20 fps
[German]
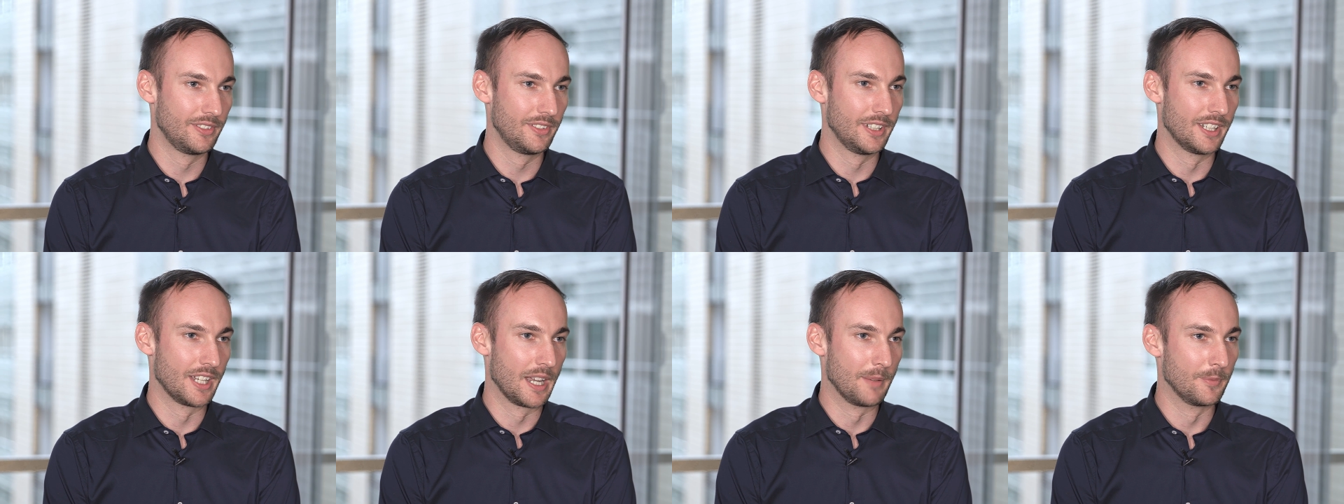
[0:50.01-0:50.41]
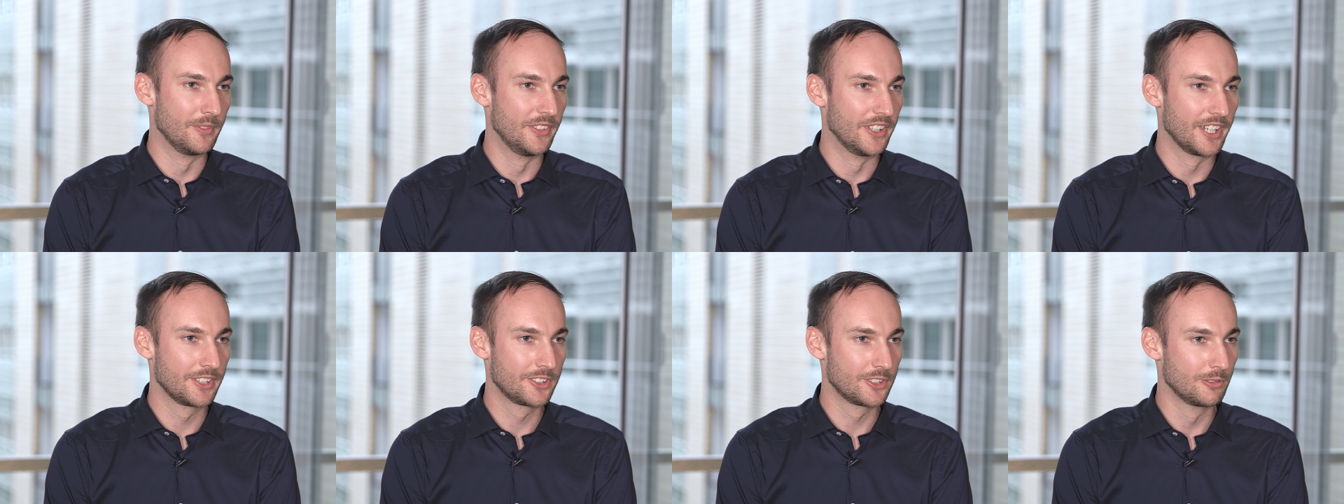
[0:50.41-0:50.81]
in einem
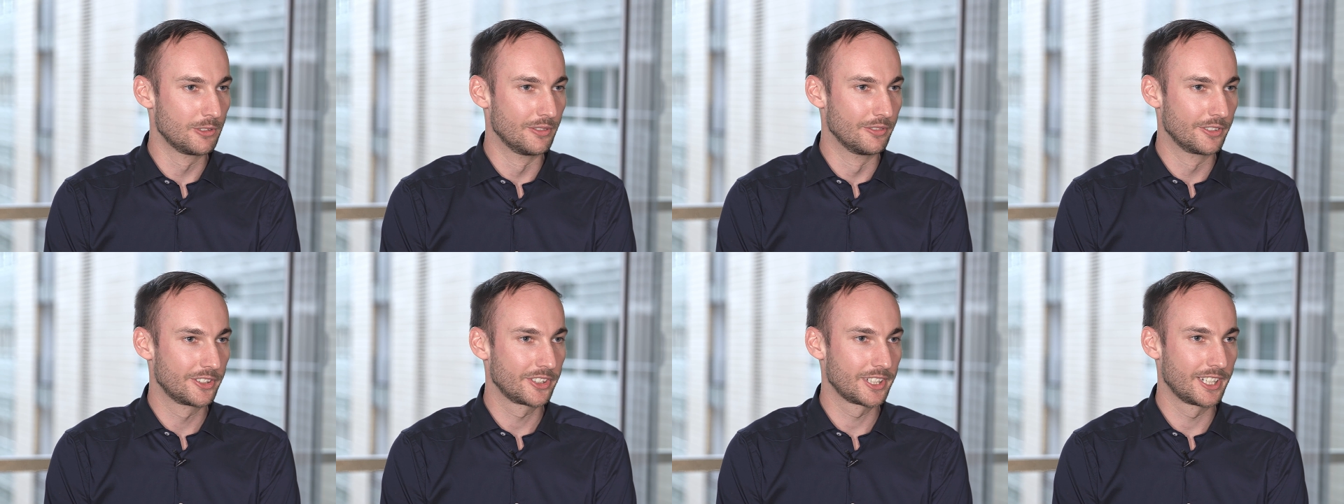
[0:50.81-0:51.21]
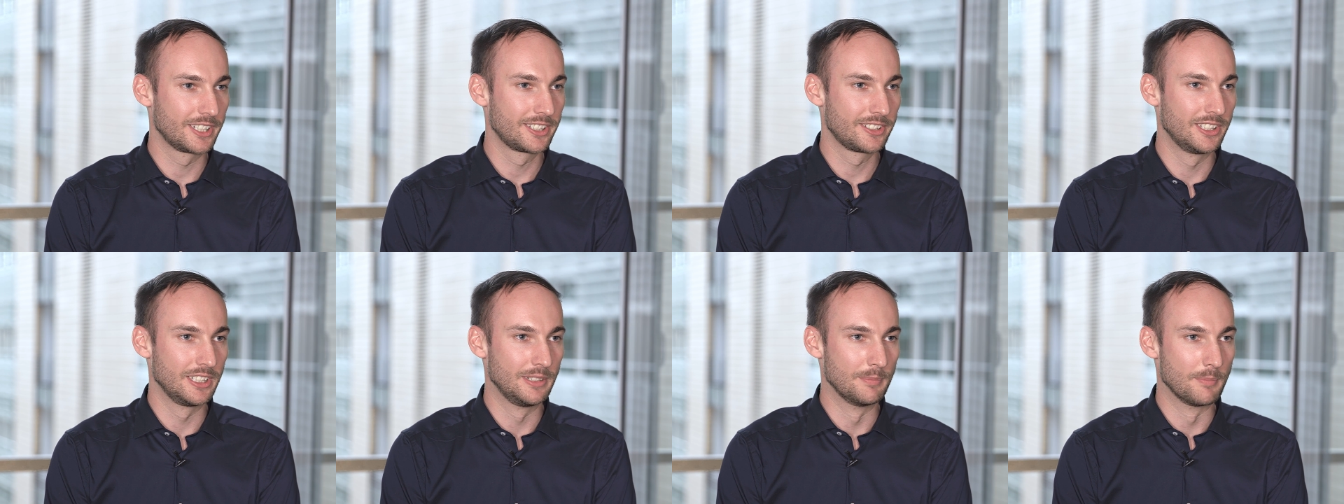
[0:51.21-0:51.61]
sehr
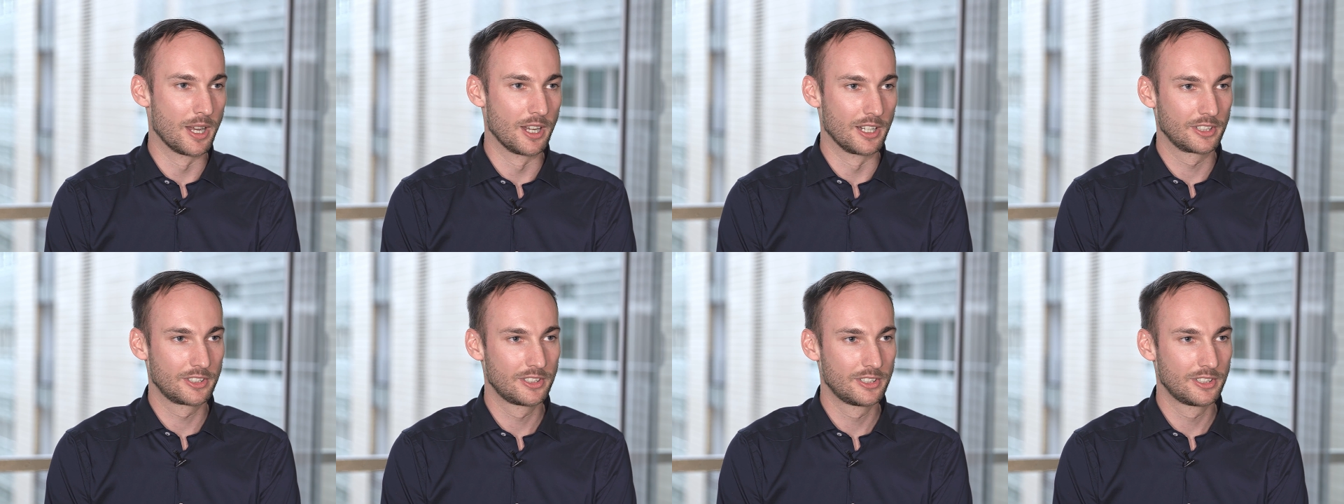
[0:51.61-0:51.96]
zukunftsträchtigen Markt.